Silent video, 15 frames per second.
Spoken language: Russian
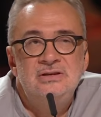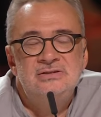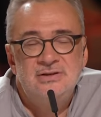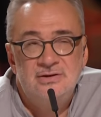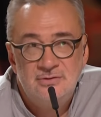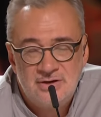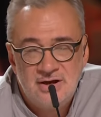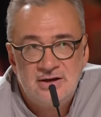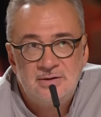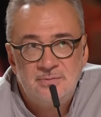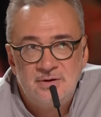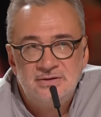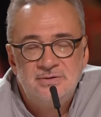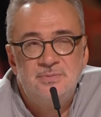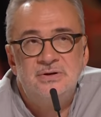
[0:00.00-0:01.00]
знаю, как
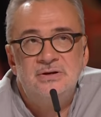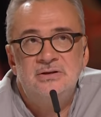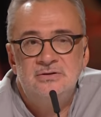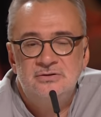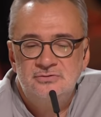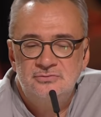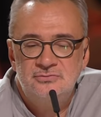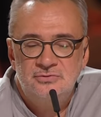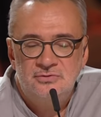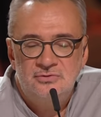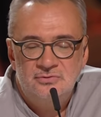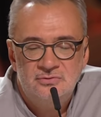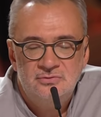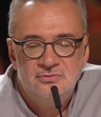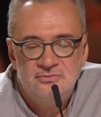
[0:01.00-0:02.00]
ребята проголосуют,
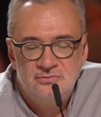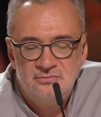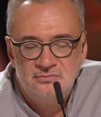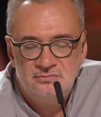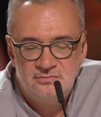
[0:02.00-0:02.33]
но